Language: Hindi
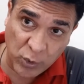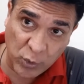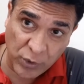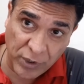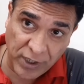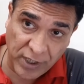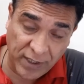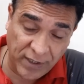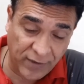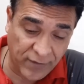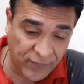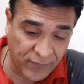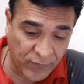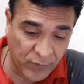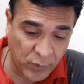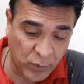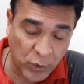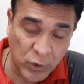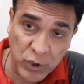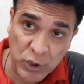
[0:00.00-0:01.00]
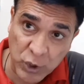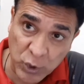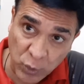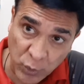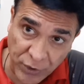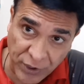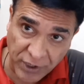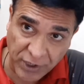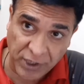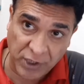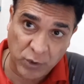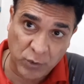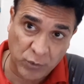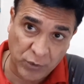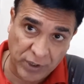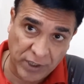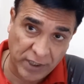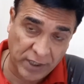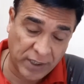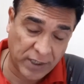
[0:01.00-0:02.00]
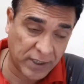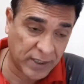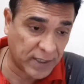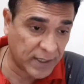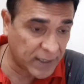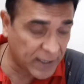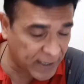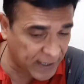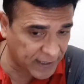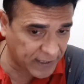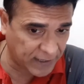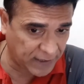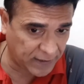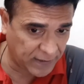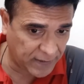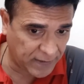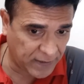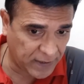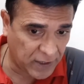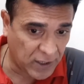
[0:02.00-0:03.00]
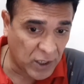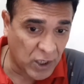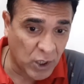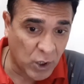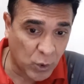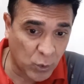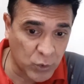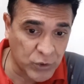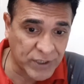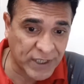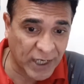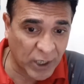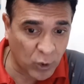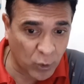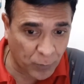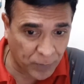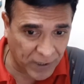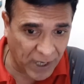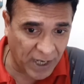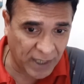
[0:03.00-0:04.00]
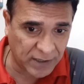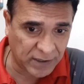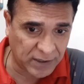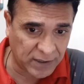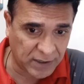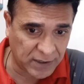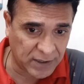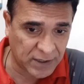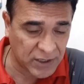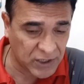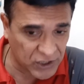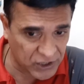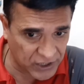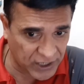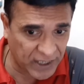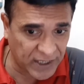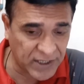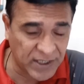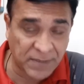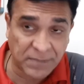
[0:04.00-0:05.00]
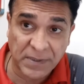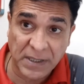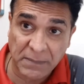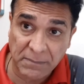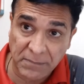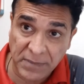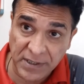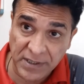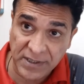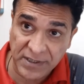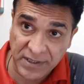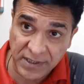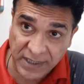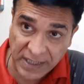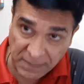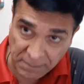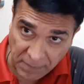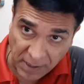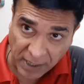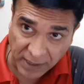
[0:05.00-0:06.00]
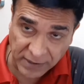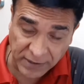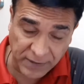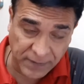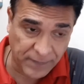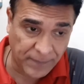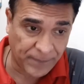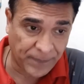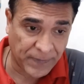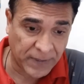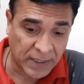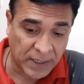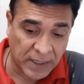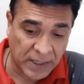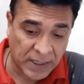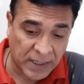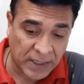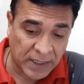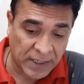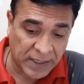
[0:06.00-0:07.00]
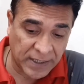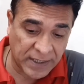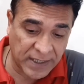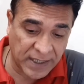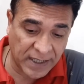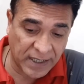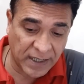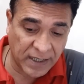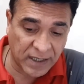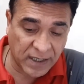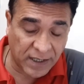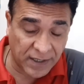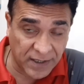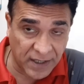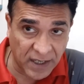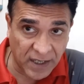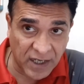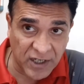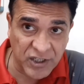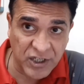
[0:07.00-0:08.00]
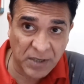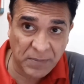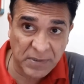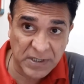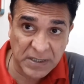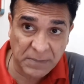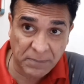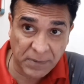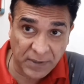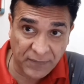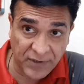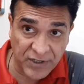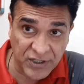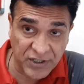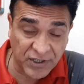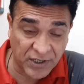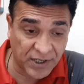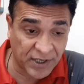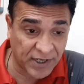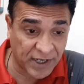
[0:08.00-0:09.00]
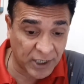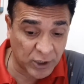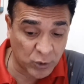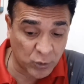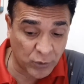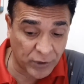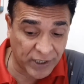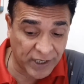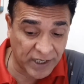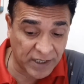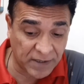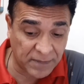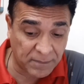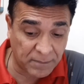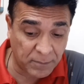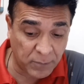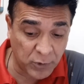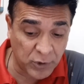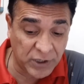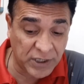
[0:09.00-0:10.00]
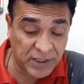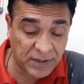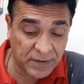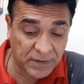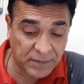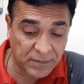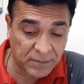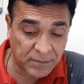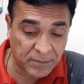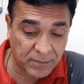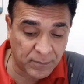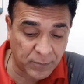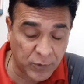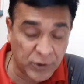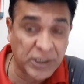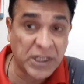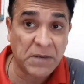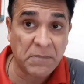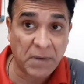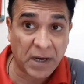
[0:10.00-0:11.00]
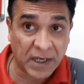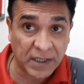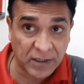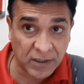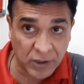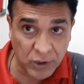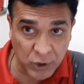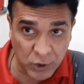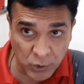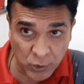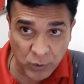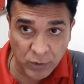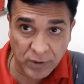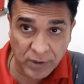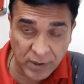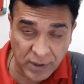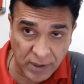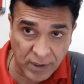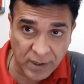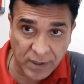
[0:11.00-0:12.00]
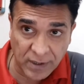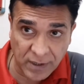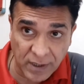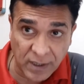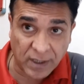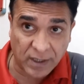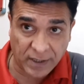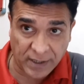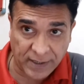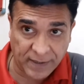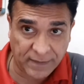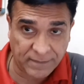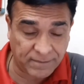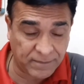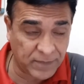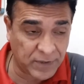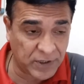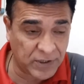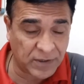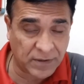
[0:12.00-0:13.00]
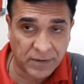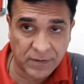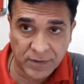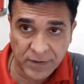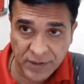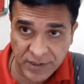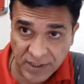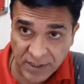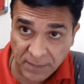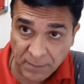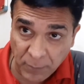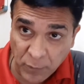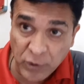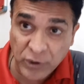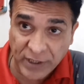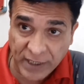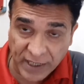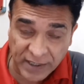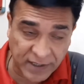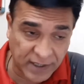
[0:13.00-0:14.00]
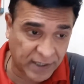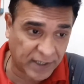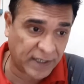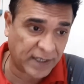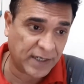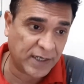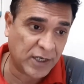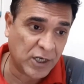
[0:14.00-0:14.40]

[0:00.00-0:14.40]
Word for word: होगी वो सूर्य की होगी लेकिन उसके उपरांत 6 सितंबर के बाद ये कन्या राशि में जब प्रवेश करेंगे तो एक बुद्धि बुद्धिमान जो ग्रह है जिसे हम बुद्ध कहते हैं